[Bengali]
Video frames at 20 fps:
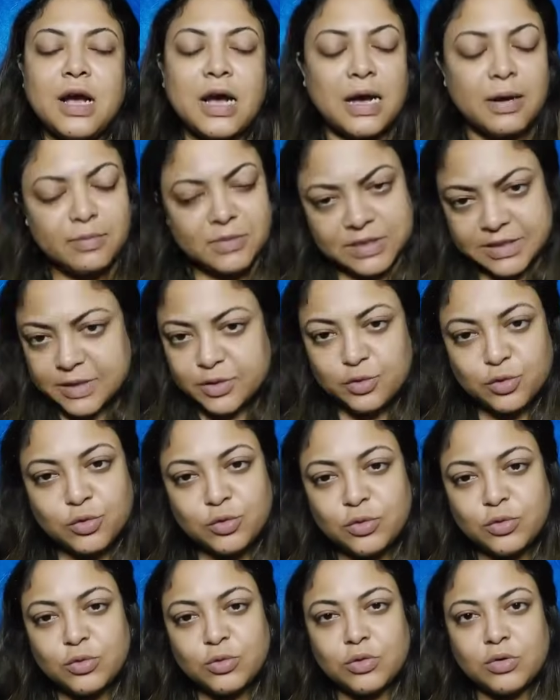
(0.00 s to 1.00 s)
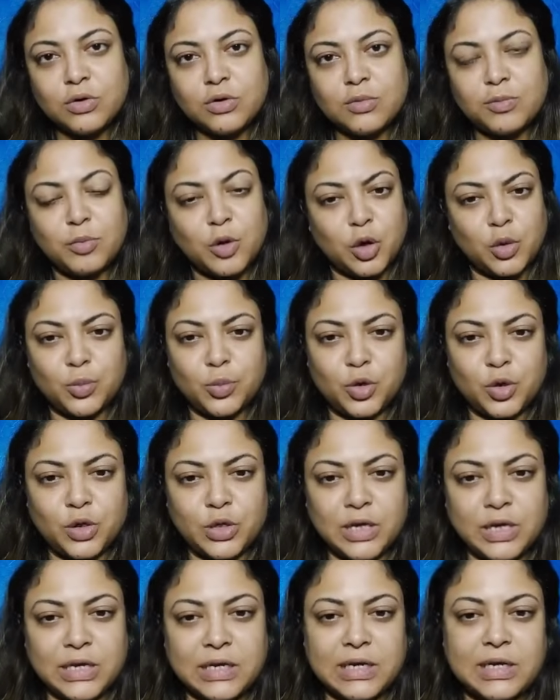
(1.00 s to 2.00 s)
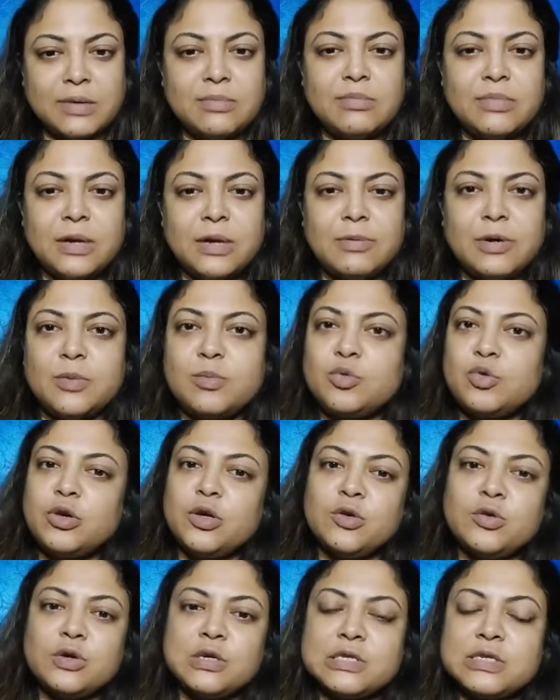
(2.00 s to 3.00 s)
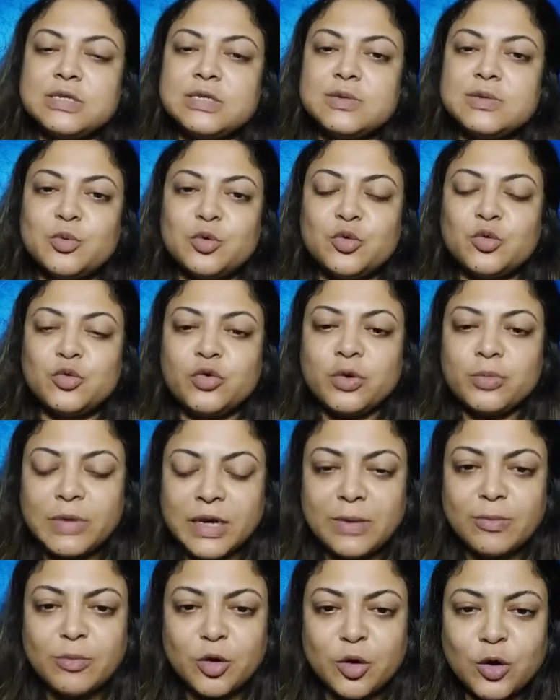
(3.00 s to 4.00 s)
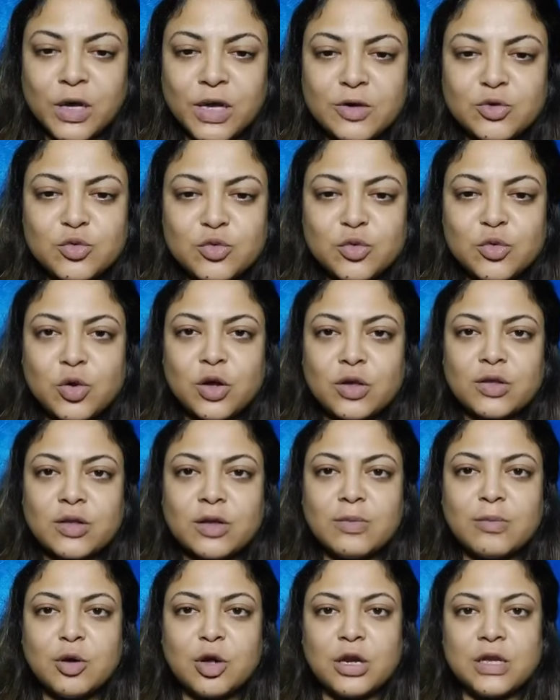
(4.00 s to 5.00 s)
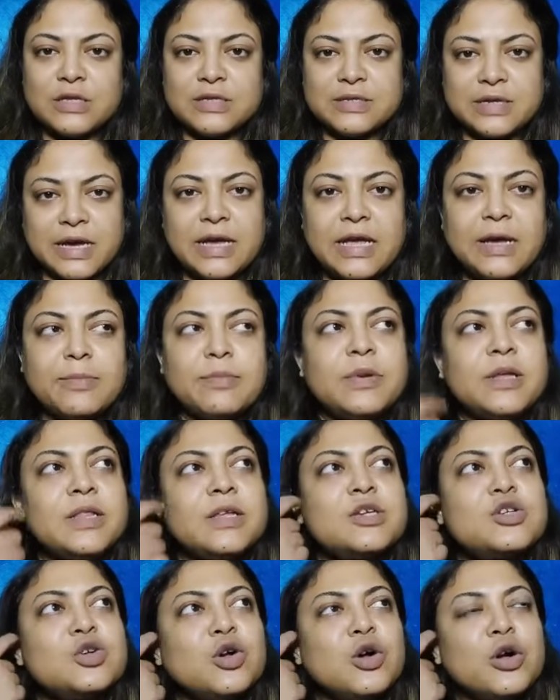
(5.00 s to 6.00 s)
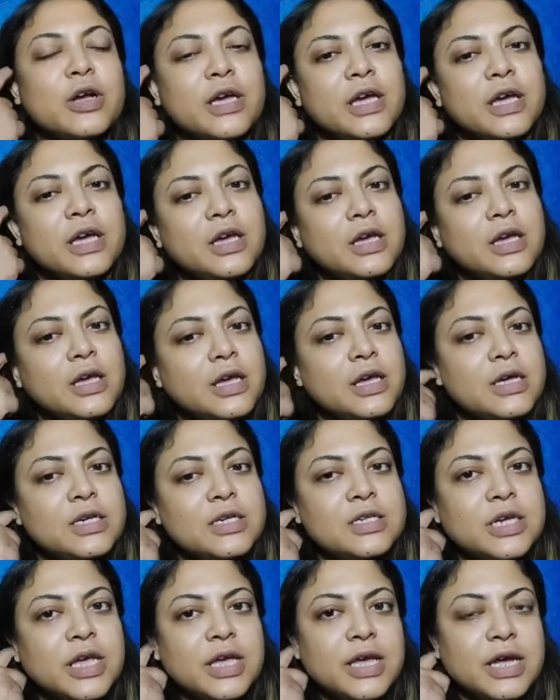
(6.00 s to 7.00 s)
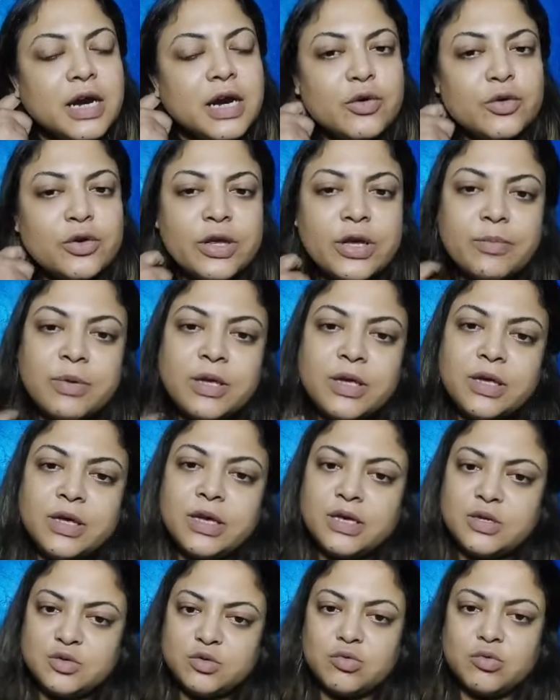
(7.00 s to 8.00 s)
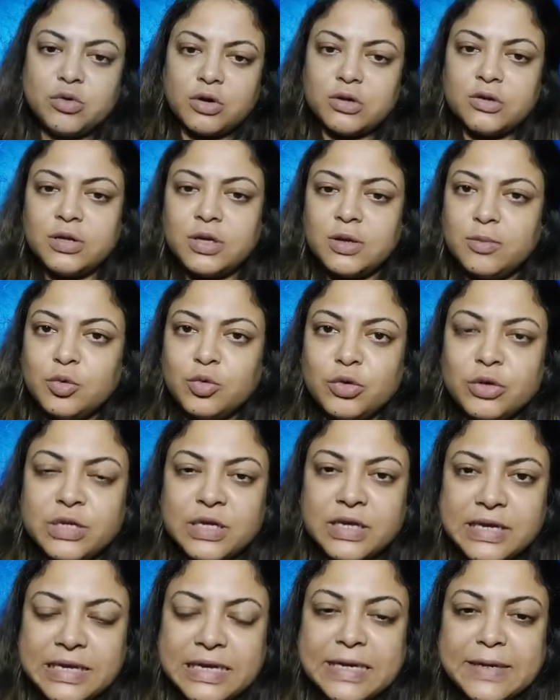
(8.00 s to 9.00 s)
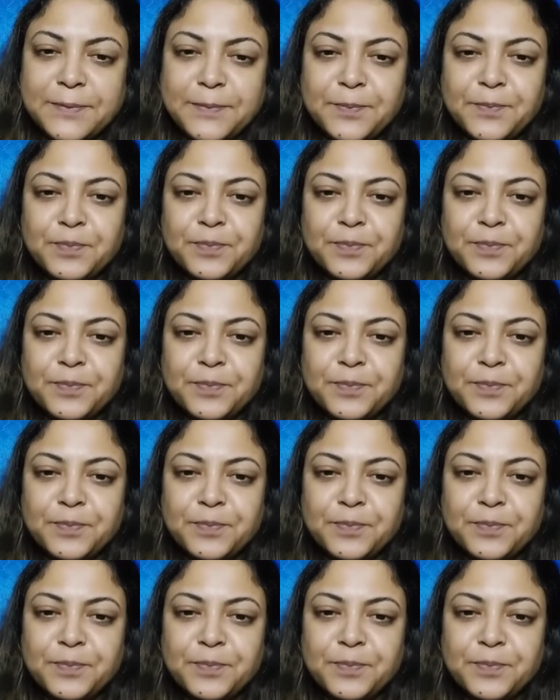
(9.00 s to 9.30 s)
আমি যেটুকু পরপর দেখলাম আমার মনে হয়েছে যে মধুরিমা এবং এটুকু কথা বলা যায় আপনাদের সঙ্গে সেই কারণে আমি এটুকু কথাই বলতে এলাম